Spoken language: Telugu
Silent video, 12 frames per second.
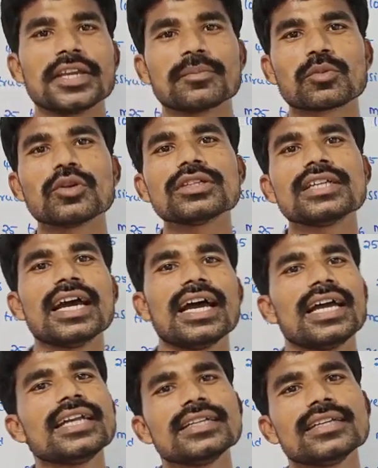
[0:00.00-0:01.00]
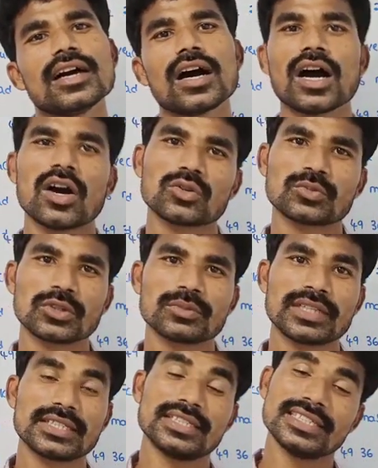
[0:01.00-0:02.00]
ఇన్పుట్ అండ్ అవుట్పుట్
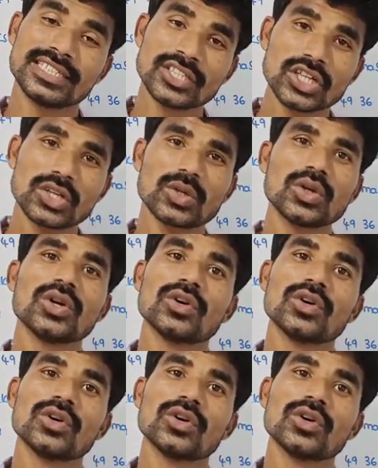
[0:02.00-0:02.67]
మెథడ్ ఇందులో